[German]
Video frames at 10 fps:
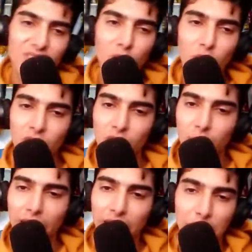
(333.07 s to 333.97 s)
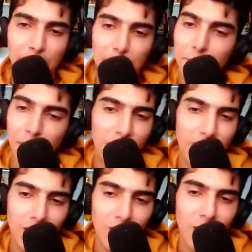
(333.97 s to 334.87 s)
so unnormal.
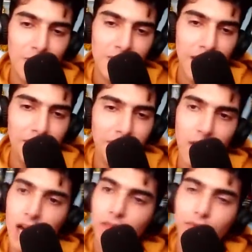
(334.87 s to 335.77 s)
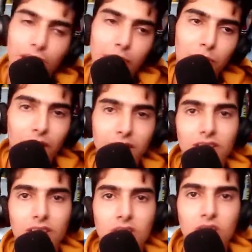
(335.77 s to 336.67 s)
Und dann noch am selben Tag vier
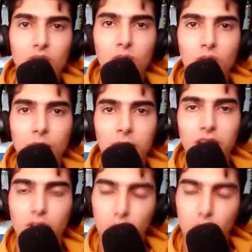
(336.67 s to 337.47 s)
Abonnenten, die dazugekommen sind.